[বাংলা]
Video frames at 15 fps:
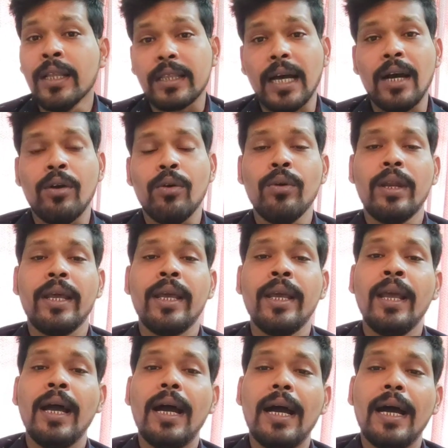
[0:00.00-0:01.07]
তাহলে
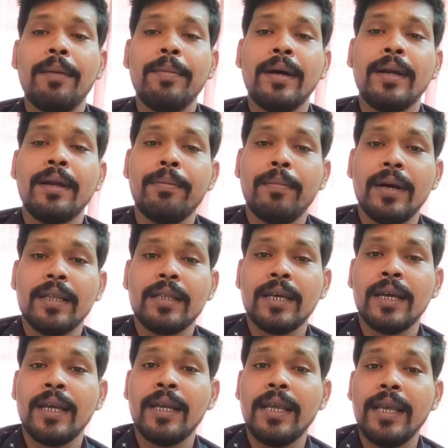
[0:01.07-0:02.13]
আমার
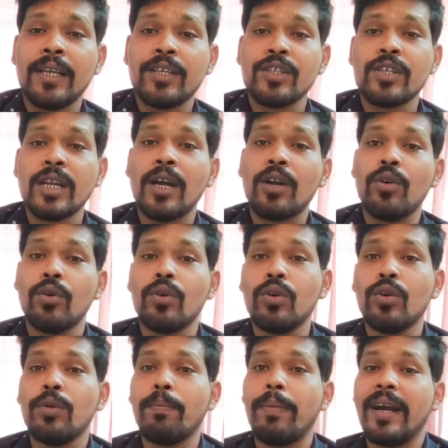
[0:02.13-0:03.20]
মাথায় এক্সট্রা কোনো
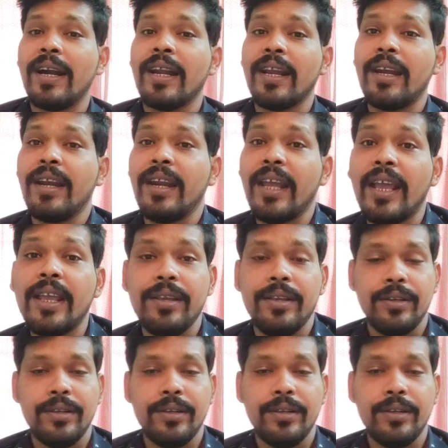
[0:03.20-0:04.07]
বার্ডেন নেই